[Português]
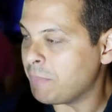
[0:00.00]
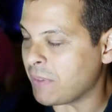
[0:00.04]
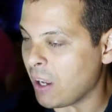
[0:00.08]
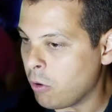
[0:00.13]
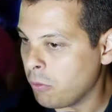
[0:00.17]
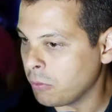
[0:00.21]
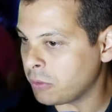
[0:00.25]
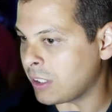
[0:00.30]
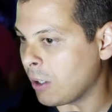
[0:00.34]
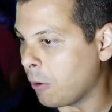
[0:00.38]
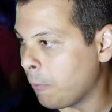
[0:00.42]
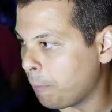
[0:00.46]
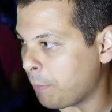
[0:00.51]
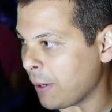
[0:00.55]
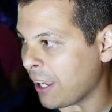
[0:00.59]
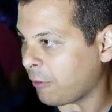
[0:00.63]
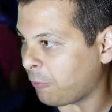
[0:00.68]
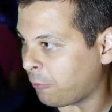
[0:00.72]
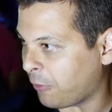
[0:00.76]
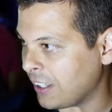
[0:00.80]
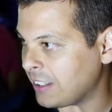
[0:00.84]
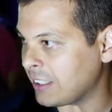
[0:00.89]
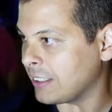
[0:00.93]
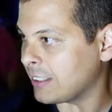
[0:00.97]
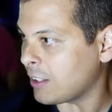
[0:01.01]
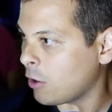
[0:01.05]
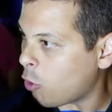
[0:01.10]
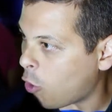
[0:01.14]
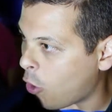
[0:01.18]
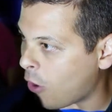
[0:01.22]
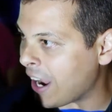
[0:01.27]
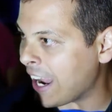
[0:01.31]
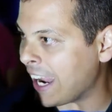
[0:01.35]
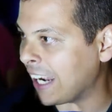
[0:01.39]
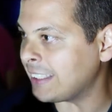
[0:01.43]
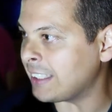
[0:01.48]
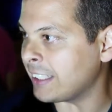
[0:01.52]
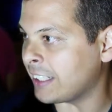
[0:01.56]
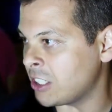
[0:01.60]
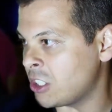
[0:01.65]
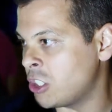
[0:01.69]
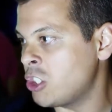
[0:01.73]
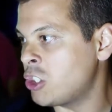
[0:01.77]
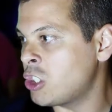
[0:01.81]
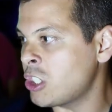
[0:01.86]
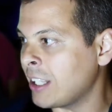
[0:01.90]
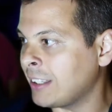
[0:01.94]
tão, tão perfeita e tão correta
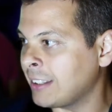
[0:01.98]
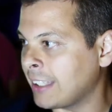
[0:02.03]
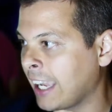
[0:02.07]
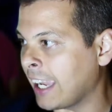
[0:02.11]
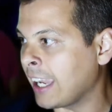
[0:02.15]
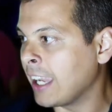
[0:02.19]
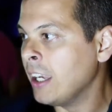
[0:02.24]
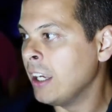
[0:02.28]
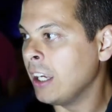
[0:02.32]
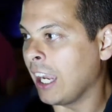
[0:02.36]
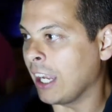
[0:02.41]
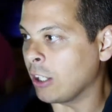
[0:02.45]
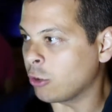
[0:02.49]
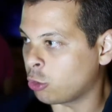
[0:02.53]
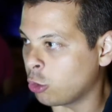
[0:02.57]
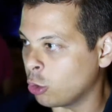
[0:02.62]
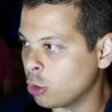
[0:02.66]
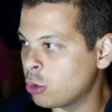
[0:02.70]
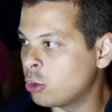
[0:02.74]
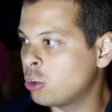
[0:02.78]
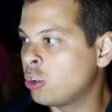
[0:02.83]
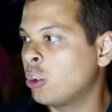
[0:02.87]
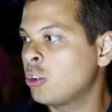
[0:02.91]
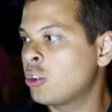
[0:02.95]
que a gente já tem em todos os